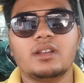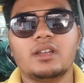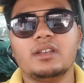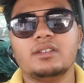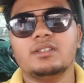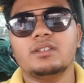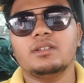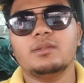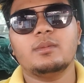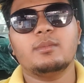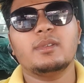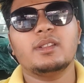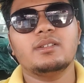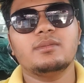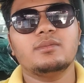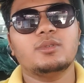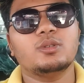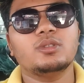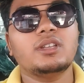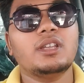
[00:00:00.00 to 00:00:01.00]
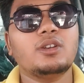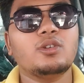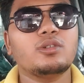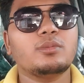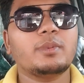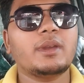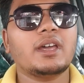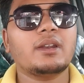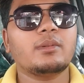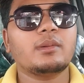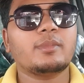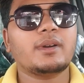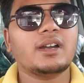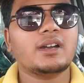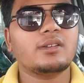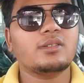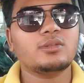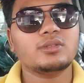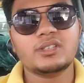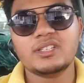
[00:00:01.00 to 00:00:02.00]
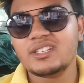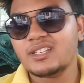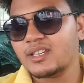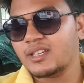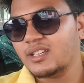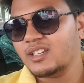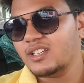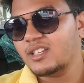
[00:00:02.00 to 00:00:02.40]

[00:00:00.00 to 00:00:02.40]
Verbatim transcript: ऐसे मतलब होता है लोग प्यार में पागल होते ही हैं